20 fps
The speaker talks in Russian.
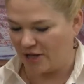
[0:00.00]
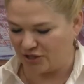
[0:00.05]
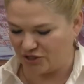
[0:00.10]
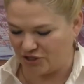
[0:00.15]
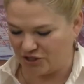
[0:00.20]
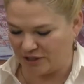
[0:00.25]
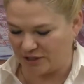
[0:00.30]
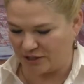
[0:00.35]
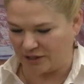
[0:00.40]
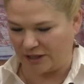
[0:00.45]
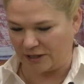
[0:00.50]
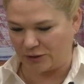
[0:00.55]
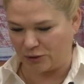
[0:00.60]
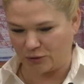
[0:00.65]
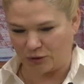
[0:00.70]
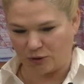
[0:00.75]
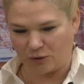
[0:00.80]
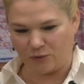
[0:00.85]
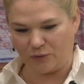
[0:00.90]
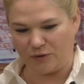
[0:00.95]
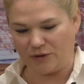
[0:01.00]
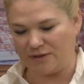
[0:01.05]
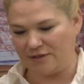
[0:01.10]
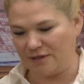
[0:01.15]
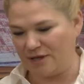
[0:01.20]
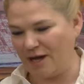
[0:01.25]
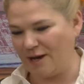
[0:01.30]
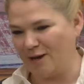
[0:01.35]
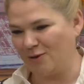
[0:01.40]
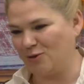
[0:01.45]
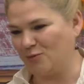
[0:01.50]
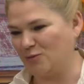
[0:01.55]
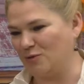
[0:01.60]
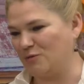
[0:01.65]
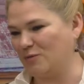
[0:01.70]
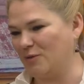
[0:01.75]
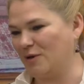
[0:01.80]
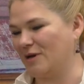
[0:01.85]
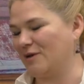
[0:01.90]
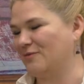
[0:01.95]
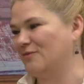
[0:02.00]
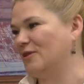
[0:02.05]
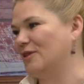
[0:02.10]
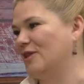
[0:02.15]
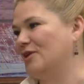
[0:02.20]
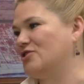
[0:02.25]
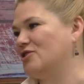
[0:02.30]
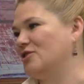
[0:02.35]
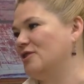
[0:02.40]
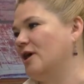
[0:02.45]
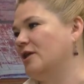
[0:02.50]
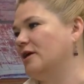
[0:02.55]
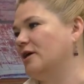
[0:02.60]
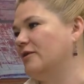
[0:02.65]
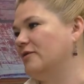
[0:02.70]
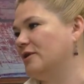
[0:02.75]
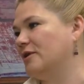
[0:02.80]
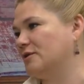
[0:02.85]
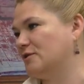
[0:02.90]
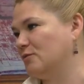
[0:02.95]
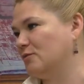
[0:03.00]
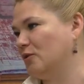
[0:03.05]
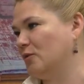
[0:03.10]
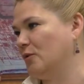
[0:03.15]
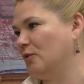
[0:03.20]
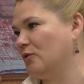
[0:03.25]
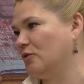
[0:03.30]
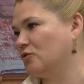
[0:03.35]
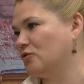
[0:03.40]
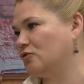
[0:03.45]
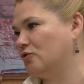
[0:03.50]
человек, который курит сигареты беспрерывно, начинает говорить своему ребенку,